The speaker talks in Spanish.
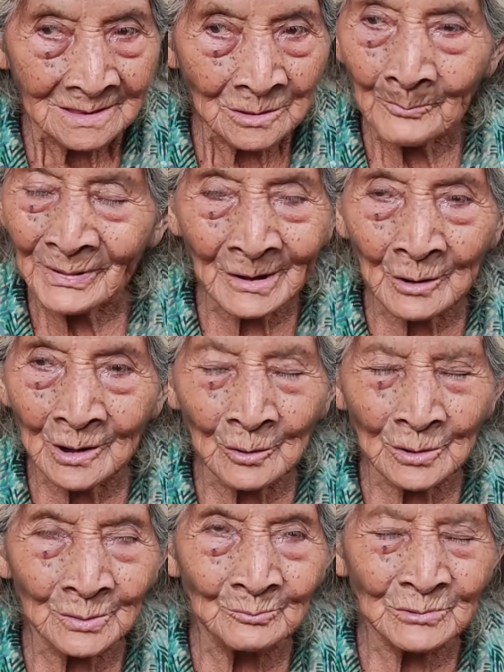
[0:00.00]
No, pero si,
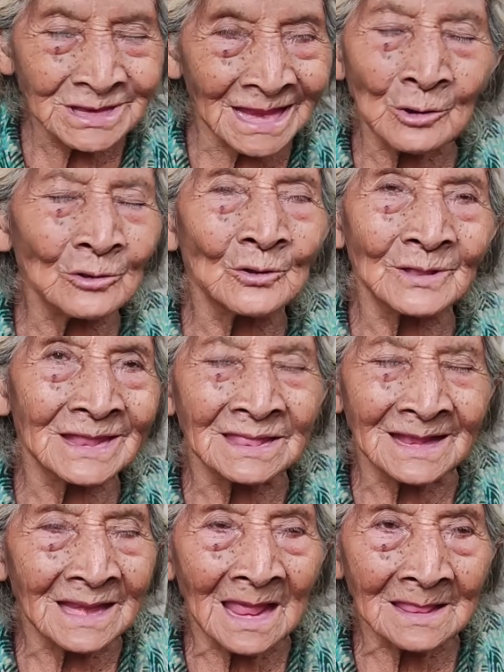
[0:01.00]
los muchachos no
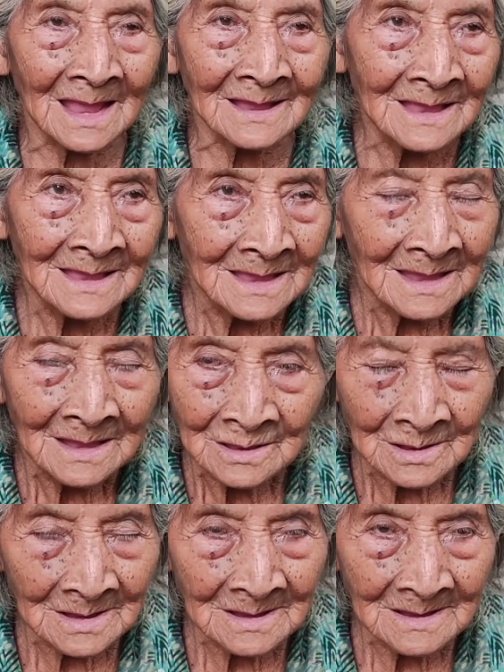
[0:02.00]
dicen nada. Ya
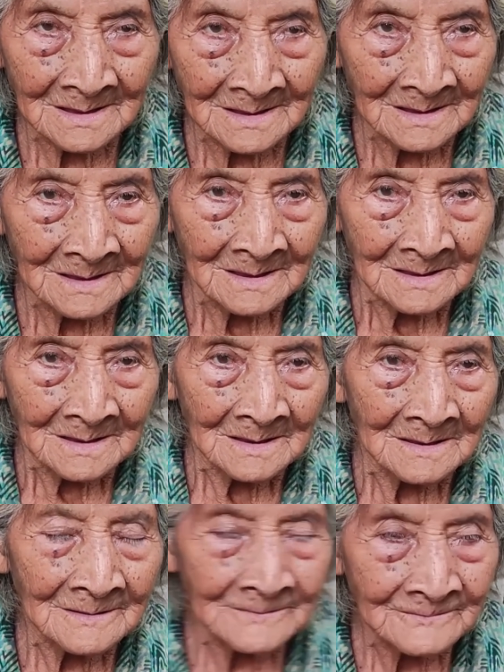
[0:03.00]
si sus sobrinos
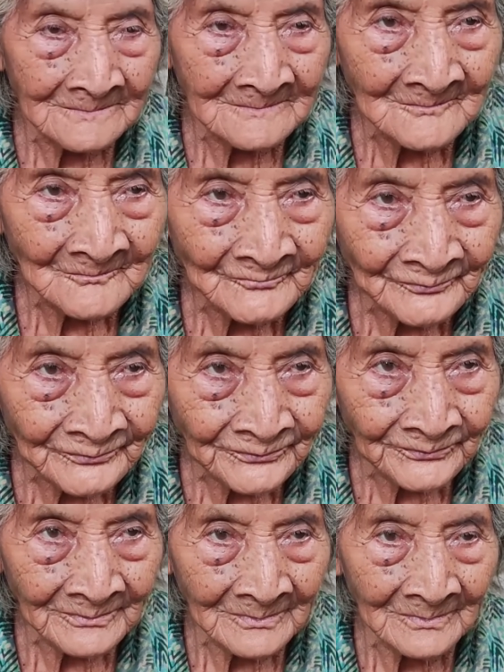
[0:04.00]
están de acuerdo de
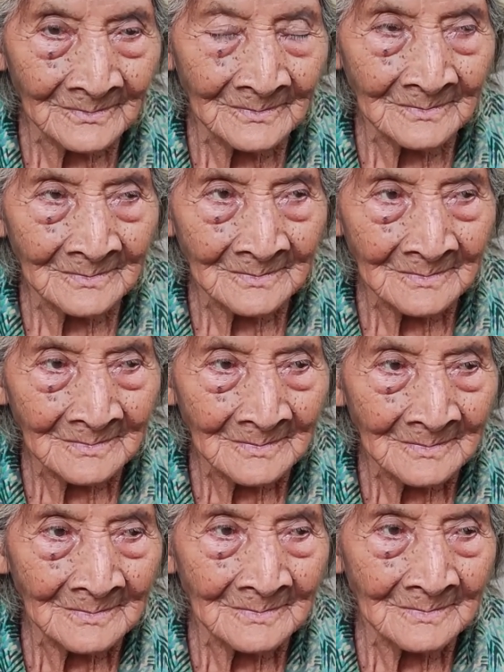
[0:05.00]
que se saque una
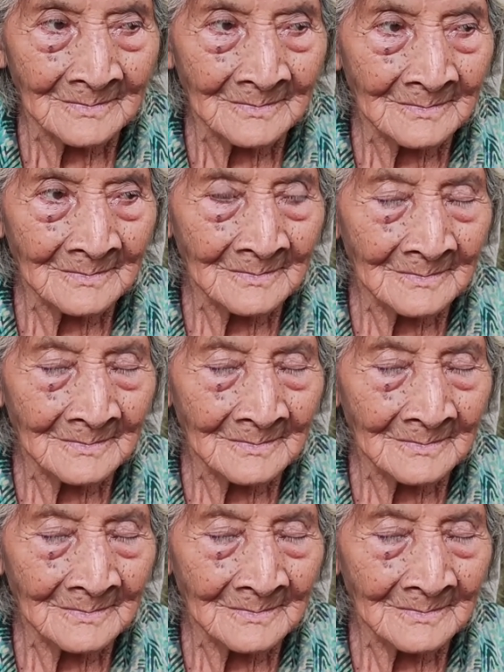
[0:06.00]
escritura,